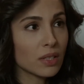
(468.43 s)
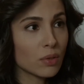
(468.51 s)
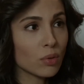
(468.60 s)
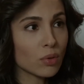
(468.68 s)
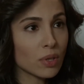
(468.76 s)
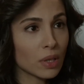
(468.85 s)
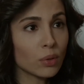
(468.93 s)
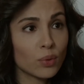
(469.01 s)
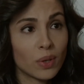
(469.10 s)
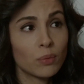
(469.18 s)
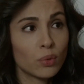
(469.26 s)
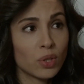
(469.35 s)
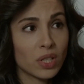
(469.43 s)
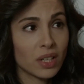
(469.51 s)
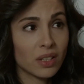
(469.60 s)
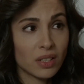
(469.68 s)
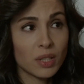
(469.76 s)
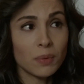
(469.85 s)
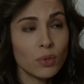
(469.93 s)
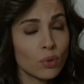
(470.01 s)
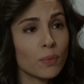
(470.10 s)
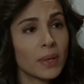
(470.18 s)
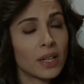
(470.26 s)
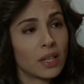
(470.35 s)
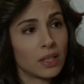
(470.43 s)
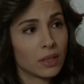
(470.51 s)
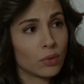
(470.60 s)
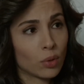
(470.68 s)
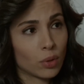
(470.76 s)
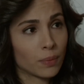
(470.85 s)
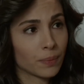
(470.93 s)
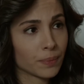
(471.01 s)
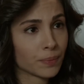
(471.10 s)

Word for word: istiyorsan lütfen bu işe karışma çünkü ben hallediyorum.